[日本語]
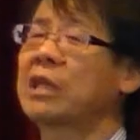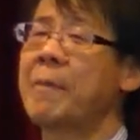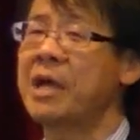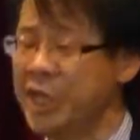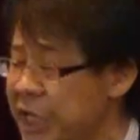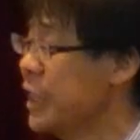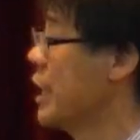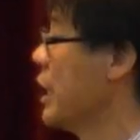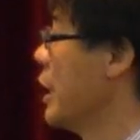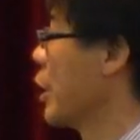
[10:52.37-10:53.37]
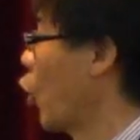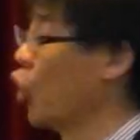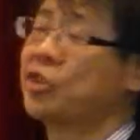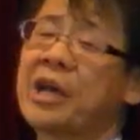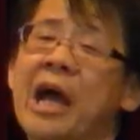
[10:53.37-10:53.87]
るために
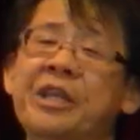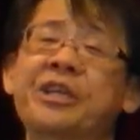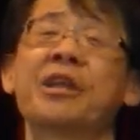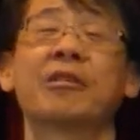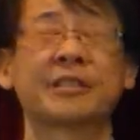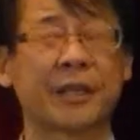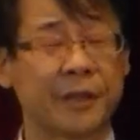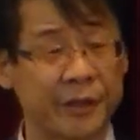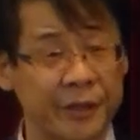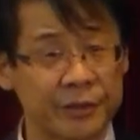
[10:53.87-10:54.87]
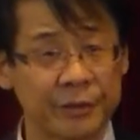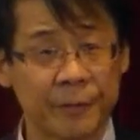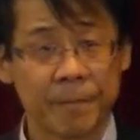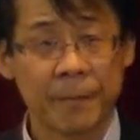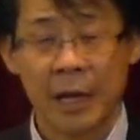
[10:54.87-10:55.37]
この世界に来てくださったんです
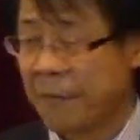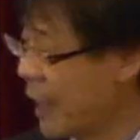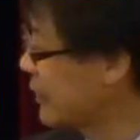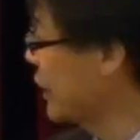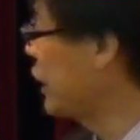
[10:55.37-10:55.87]
なぜ